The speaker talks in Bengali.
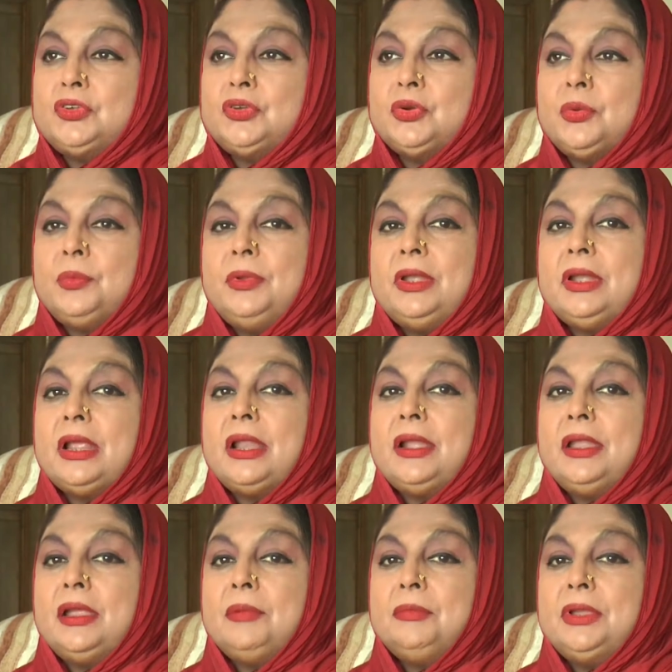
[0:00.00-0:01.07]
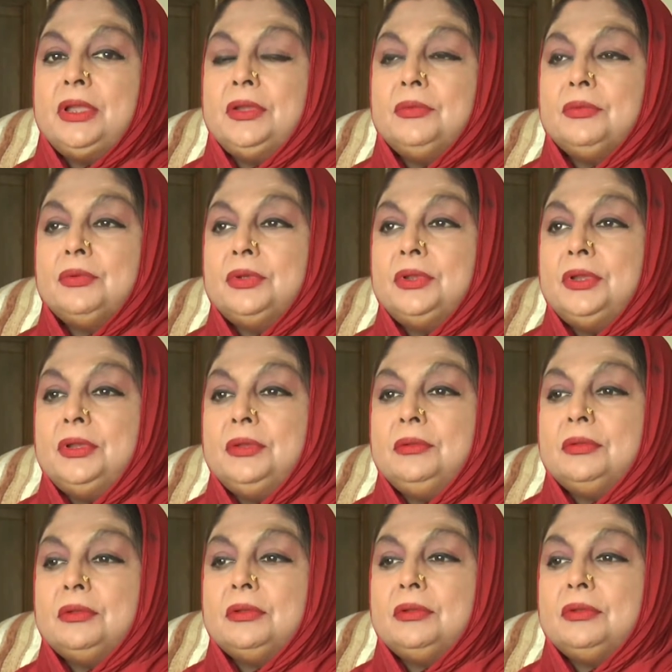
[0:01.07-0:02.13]
ছবির গানে আমি ওই
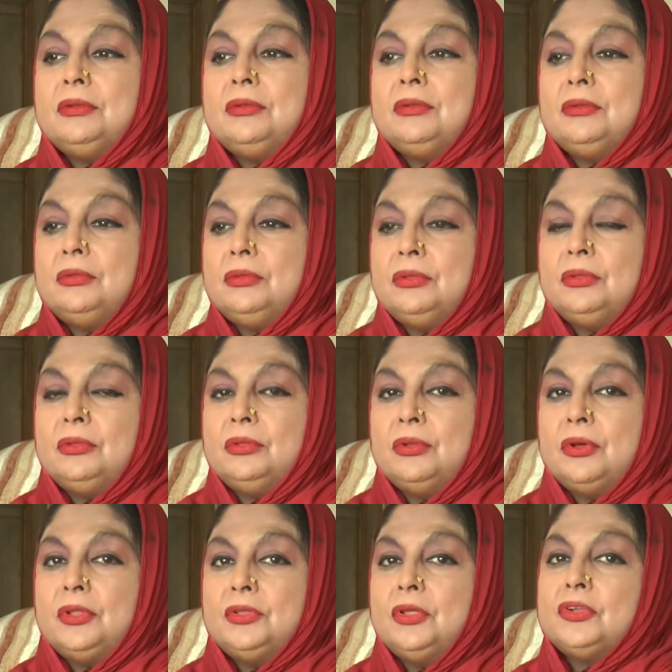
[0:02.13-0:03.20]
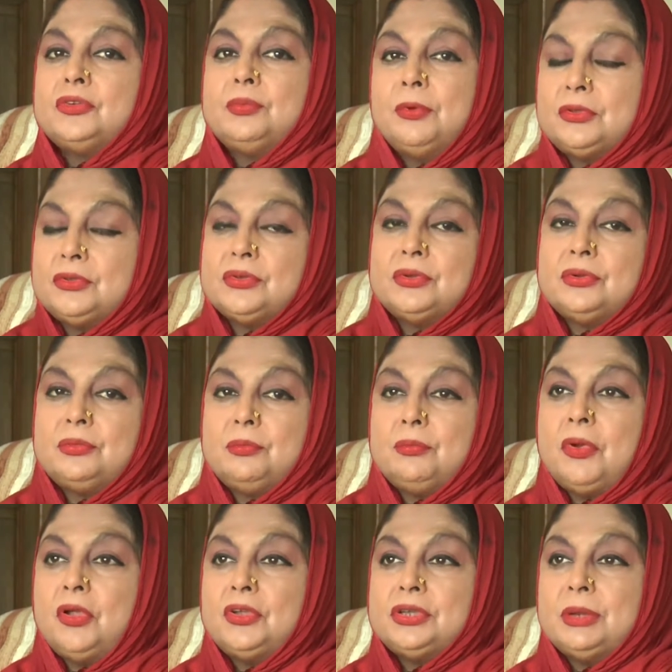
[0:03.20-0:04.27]
নয় দশ বছর
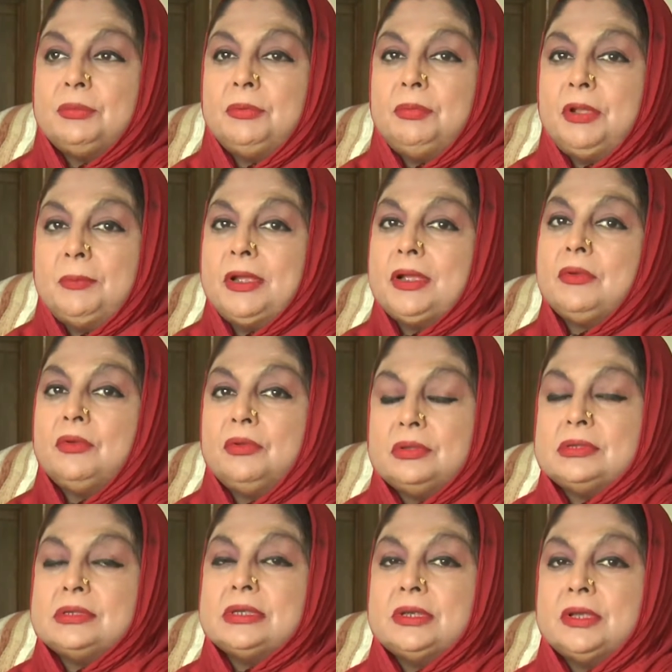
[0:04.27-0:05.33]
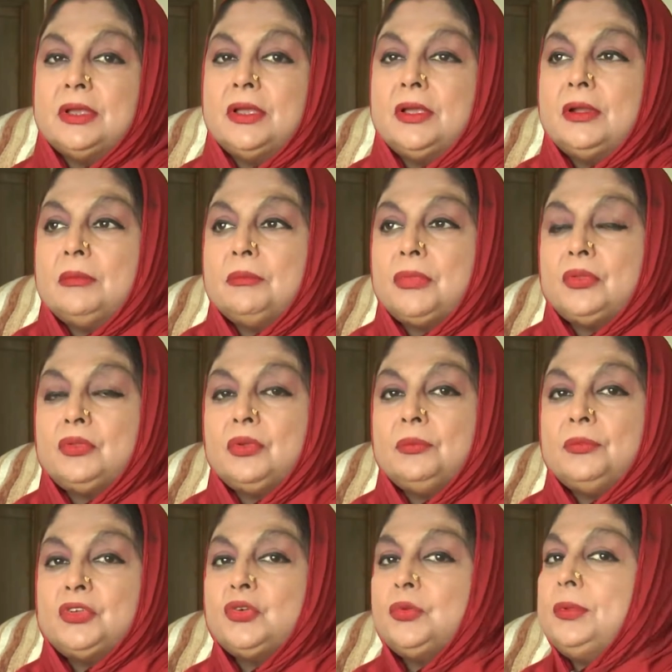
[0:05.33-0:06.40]
বয়সে আমি প্লেব্যাক করেছি প্রথম
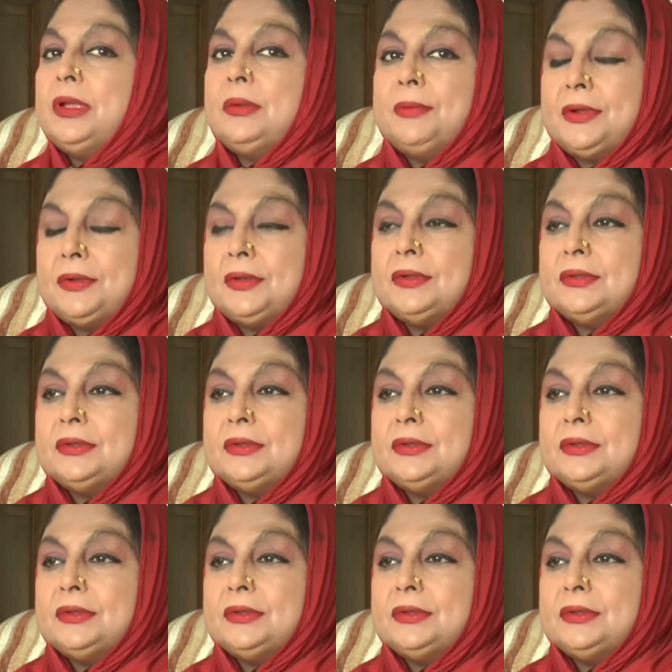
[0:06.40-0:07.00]
ছবি আমার